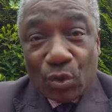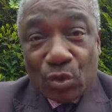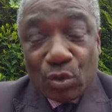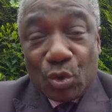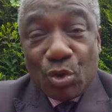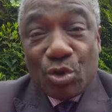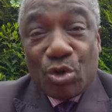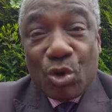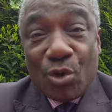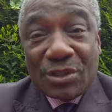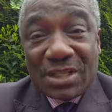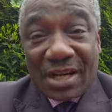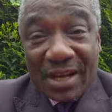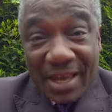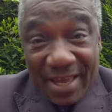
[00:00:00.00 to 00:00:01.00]
de
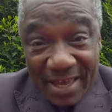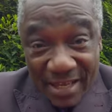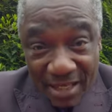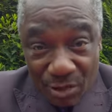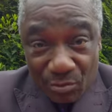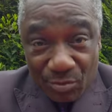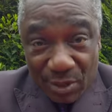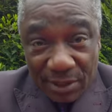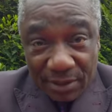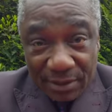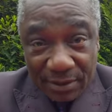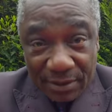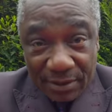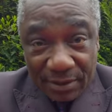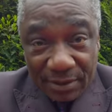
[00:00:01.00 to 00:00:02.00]
notre ennemi
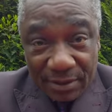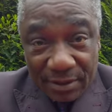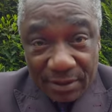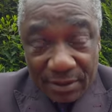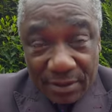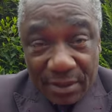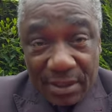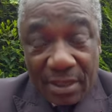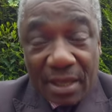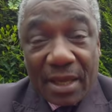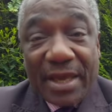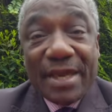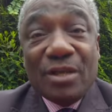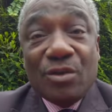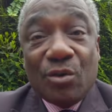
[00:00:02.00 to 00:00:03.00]

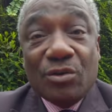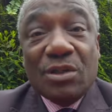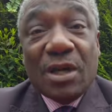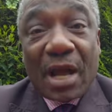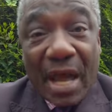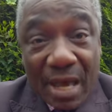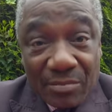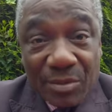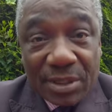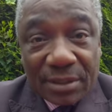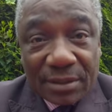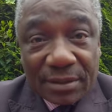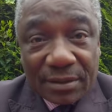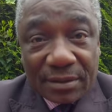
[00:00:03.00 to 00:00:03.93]
est notre ami.